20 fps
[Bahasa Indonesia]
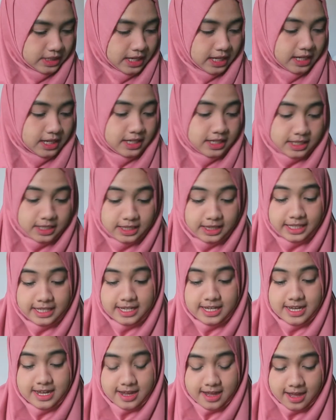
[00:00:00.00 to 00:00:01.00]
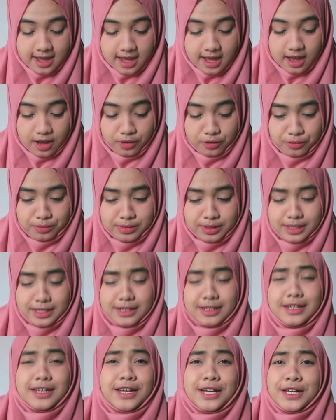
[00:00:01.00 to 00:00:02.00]
yang ketiga aku
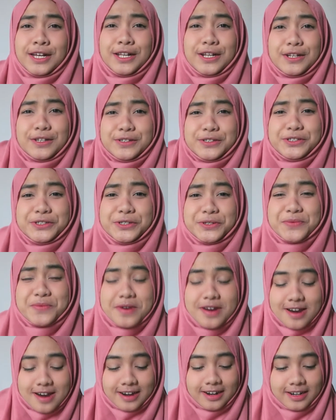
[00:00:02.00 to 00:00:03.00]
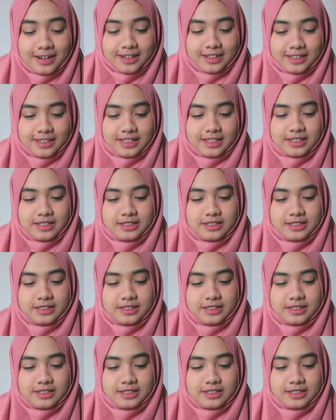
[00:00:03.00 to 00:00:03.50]
beli lucu banget